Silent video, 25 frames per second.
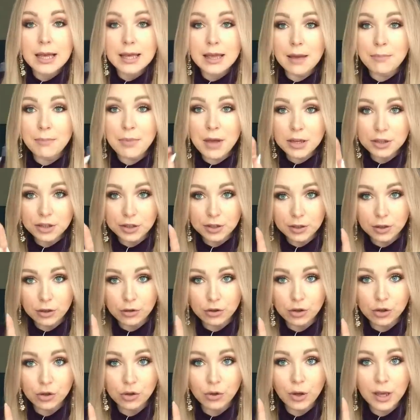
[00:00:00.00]
Я опять же
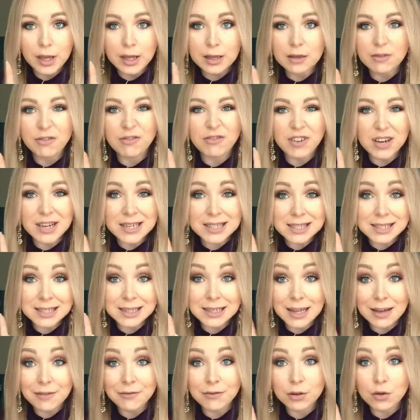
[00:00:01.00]
скажу, что это в
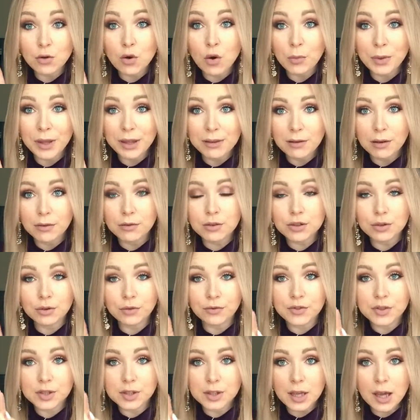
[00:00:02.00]
основном, я не говорю,
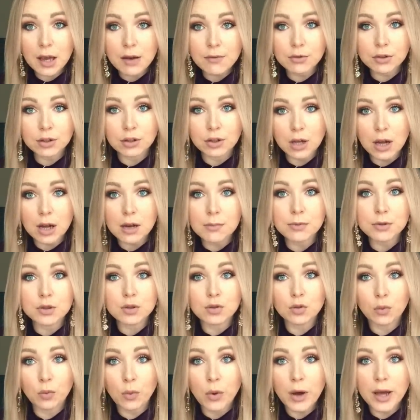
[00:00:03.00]
что все вот так
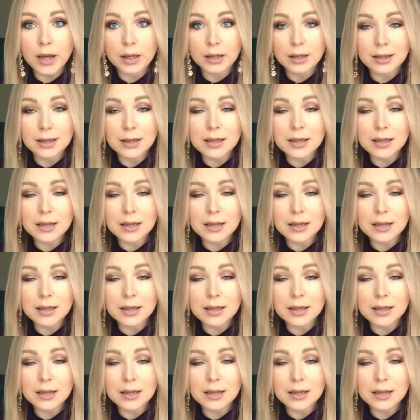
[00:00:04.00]
поступают.